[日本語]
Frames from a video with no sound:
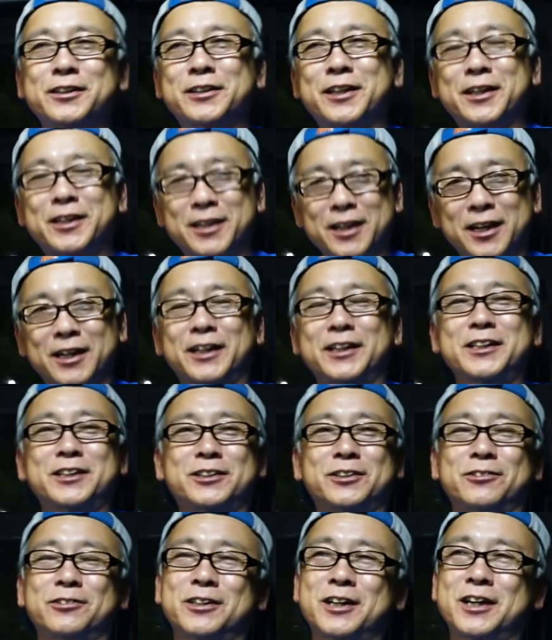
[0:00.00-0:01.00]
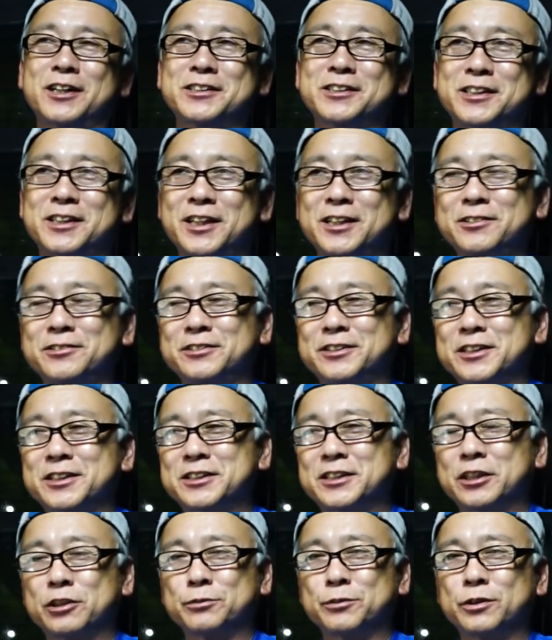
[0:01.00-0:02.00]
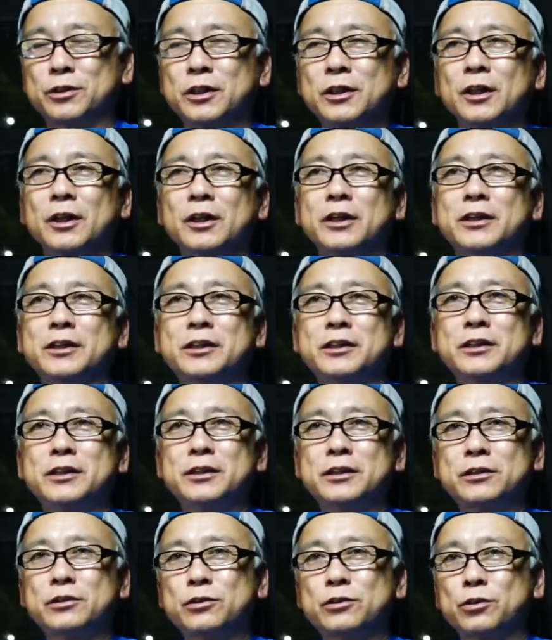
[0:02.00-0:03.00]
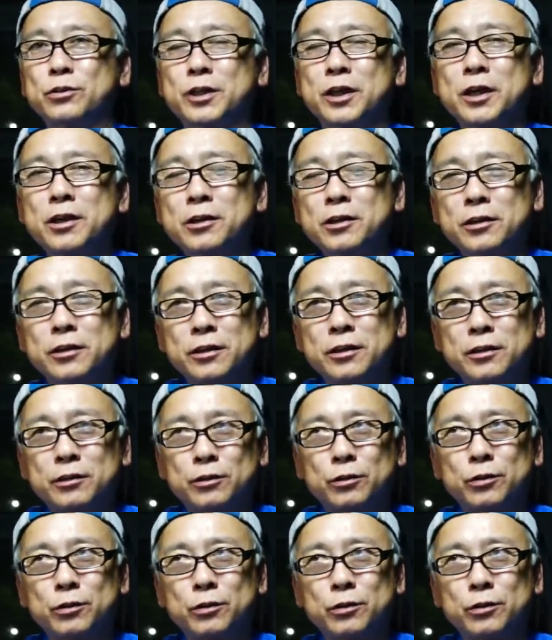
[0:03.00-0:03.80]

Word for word: 出来上がりっていう感じになるんですけども、えっ、ー、と、えー、